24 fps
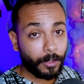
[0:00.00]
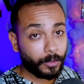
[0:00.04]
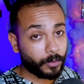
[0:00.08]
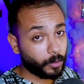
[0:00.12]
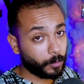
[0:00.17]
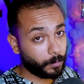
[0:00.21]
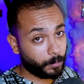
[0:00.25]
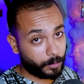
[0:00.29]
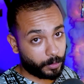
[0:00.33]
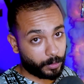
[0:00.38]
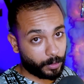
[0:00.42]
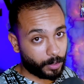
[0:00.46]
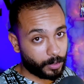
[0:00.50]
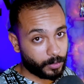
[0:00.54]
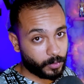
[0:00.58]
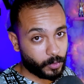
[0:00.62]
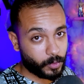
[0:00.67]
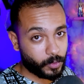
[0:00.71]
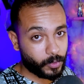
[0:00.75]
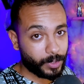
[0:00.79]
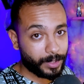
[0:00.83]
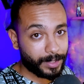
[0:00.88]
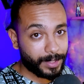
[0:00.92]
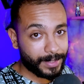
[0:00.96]
اكتر من
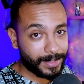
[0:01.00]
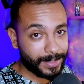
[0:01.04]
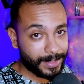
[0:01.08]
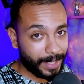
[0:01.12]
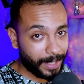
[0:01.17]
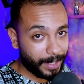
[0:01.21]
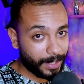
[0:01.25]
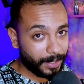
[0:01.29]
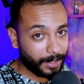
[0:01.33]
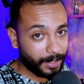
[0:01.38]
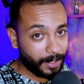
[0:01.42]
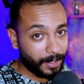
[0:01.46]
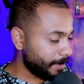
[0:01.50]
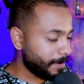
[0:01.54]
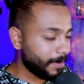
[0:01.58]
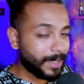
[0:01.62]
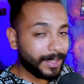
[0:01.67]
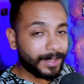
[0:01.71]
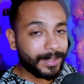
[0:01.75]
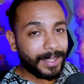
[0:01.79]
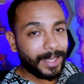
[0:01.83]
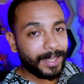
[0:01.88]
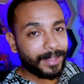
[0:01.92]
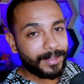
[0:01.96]
التخصصات السحريه ايه بقى
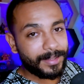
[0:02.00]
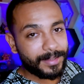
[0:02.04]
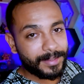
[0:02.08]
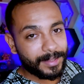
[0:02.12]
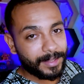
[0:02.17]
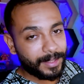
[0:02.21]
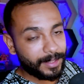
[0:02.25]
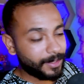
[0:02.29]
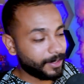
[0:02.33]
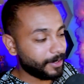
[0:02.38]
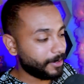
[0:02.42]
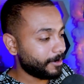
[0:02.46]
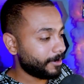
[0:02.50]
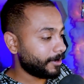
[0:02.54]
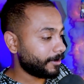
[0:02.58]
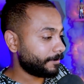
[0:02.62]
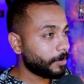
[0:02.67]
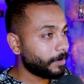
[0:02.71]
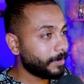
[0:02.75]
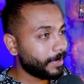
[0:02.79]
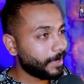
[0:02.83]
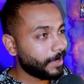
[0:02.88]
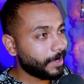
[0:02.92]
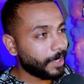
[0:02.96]
التحديث الجديد ده
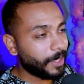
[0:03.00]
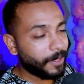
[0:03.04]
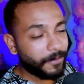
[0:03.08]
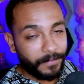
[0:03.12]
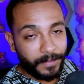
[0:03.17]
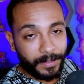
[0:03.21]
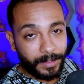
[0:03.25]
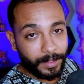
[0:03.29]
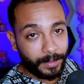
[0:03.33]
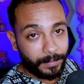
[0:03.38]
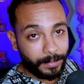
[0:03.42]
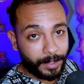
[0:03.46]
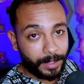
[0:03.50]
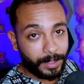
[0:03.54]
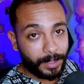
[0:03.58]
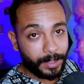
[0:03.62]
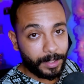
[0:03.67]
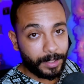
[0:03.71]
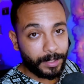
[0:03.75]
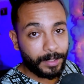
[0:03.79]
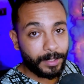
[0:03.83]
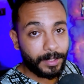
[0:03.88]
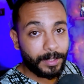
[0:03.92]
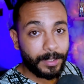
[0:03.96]
طب اللي عارفين نبيل
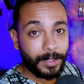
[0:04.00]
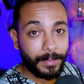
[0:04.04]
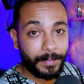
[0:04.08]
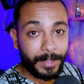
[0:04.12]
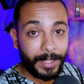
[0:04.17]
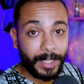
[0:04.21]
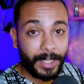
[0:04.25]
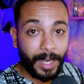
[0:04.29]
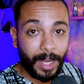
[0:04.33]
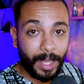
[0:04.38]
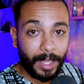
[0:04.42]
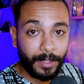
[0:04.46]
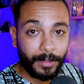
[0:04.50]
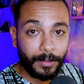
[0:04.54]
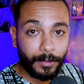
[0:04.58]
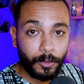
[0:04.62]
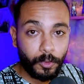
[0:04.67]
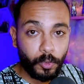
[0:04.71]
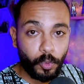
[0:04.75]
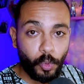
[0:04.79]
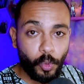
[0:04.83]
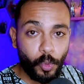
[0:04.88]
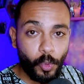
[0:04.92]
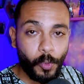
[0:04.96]
ان النبيل
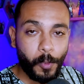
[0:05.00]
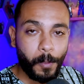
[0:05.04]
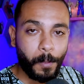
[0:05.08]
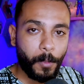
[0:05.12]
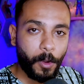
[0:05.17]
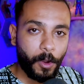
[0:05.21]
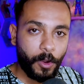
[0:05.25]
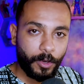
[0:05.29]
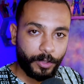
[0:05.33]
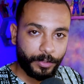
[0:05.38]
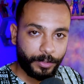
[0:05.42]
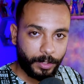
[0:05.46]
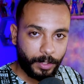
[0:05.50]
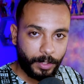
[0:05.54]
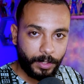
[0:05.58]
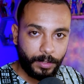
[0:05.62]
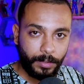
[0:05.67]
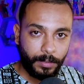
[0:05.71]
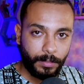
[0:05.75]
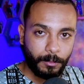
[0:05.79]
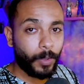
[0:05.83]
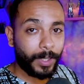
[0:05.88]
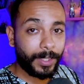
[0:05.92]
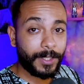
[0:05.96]
عنده
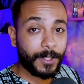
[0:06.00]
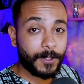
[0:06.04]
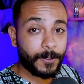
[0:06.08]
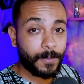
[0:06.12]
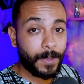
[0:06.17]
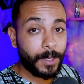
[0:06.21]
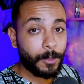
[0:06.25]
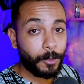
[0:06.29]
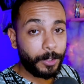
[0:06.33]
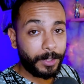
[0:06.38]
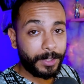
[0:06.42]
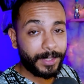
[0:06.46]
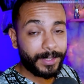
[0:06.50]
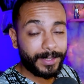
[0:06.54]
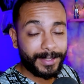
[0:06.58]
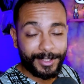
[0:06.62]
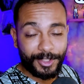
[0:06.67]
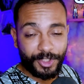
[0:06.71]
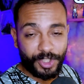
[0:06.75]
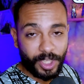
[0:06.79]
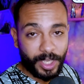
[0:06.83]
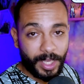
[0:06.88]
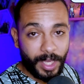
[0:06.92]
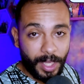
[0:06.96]
مهارتين واحده اسمها وحده
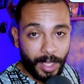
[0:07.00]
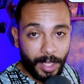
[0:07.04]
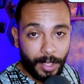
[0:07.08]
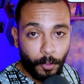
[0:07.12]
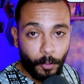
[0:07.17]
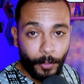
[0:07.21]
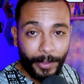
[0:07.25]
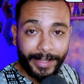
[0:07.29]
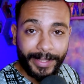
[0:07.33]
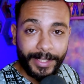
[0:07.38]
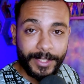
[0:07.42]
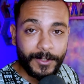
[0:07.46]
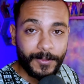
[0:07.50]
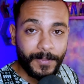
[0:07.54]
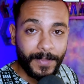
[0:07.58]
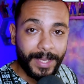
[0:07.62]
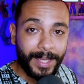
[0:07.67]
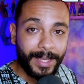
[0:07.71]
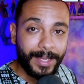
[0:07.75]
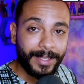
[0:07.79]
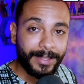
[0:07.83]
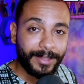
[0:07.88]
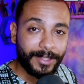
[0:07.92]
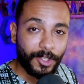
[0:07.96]
الشجاعه وواحده
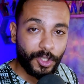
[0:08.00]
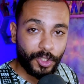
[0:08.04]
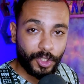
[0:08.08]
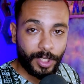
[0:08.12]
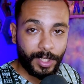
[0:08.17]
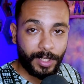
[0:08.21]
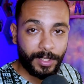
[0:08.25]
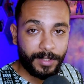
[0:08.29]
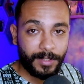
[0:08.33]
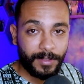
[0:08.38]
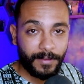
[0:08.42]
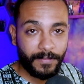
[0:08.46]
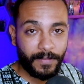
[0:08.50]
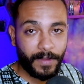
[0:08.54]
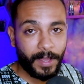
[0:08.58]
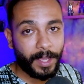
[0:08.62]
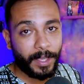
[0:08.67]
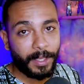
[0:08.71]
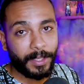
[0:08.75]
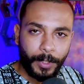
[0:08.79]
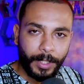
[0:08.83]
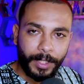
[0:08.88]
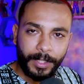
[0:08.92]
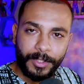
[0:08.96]
اسمها التشكيل
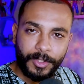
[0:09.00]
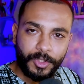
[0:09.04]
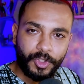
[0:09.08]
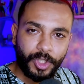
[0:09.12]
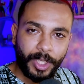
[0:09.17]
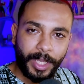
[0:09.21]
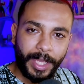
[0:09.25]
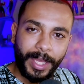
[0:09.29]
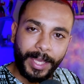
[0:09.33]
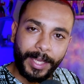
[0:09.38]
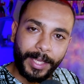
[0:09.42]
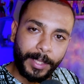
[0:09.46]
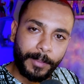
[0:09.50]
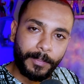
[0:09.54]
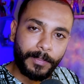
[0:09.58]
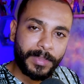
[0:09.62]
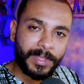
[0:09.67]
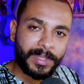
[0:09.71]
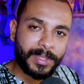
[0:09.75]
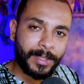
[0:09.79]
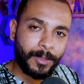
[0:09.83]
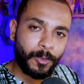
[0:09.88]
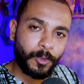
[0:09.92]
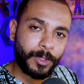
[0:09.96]
الدفاعي وحده الشجاعه كانت
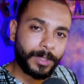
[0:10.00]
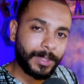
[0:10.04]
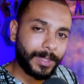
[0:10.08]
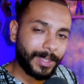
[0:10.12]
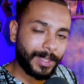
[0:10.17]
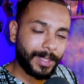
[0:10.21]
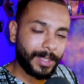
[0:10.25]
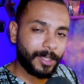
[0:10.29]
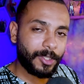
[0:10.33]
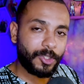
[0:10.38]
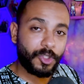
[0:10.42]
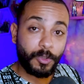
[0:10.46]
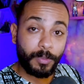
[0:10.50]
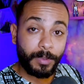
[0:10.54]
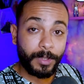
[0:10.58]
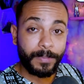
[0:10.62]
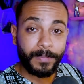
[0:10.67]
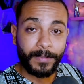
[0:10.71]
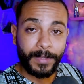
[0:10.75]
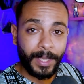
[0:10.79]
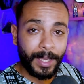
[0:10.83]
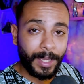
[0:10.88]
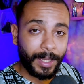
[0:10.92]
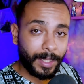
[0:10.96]
بتزود الاتش بي
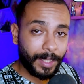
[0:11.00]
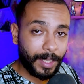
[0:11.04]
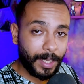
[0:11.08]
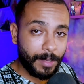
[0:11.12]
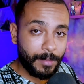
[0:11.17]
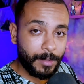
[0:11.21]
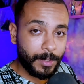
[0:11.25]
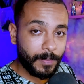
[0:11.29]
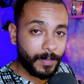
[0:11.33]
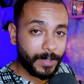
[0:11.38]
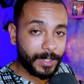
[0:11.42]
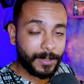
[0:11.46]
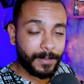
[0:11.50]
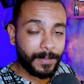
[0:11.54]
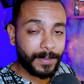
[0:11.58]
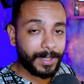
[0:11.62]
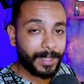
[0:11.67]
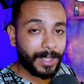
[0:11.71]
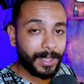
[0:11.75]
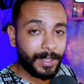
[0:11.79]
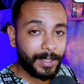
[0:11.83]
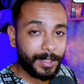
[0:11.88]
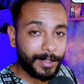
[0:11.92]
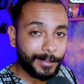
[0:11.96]
بتاعك جامد بس
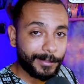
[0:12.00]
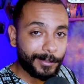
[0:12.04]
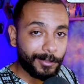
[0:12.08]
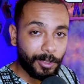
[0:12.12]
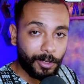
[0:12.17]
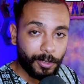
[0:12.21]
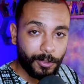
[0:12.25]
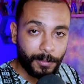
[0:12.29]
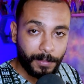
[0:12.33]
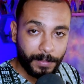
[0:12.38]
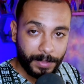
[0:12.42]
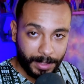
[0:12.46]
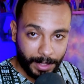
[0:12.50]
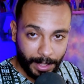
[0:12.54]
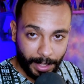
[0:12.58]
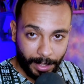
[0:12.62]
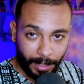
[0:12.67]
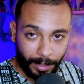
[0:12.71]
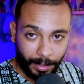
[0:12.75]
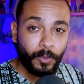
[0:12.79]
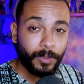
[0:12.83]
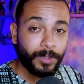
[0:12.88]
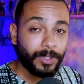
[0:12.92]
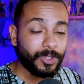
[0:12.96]
بتقلل الضرر
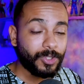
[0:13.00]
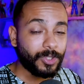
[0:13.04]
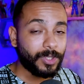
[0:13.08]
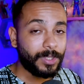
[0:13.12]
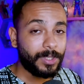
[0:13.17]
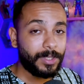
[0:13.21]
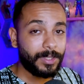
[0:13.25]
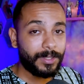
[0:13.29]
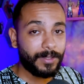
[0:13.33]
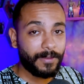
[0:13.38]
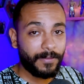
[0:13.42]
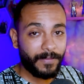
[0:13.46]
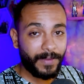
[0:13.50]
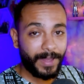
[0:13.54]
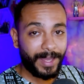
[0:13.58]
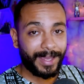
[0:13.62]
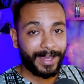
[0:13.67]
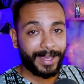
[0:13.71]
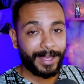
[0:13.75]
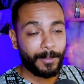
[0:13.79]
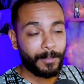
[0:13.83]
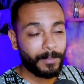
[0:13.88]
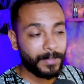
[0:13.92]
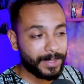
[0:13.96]
بتاعك والتشكيل الدفاعي
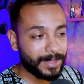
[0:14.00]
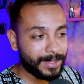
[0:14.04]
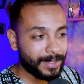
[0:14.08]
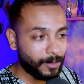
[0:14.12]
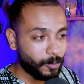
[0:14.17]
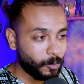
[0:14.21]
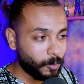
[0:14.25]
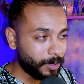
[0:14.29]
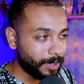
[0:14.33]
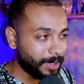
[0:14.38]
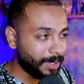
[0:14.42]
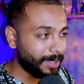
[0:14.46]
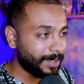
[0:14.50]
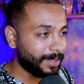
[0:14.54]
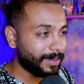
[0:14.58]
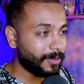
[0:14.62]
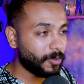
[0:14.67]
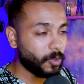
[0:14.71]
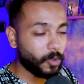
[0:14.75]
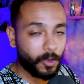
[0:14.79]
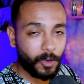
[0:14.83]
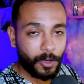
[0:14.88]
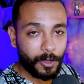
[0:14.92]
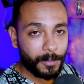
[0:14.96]
كانت بتزود
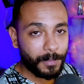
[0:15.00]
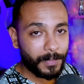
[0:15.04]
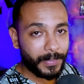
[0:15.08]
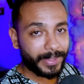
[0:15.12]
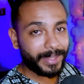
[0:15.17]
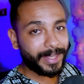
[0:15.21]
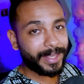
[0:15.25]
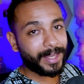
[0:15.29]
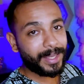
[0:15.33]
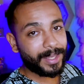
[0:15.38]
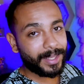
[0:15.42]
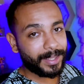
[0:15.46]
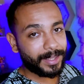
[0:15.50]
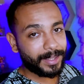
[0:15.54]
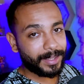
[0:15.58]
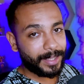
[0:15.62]
الضرر بتاعك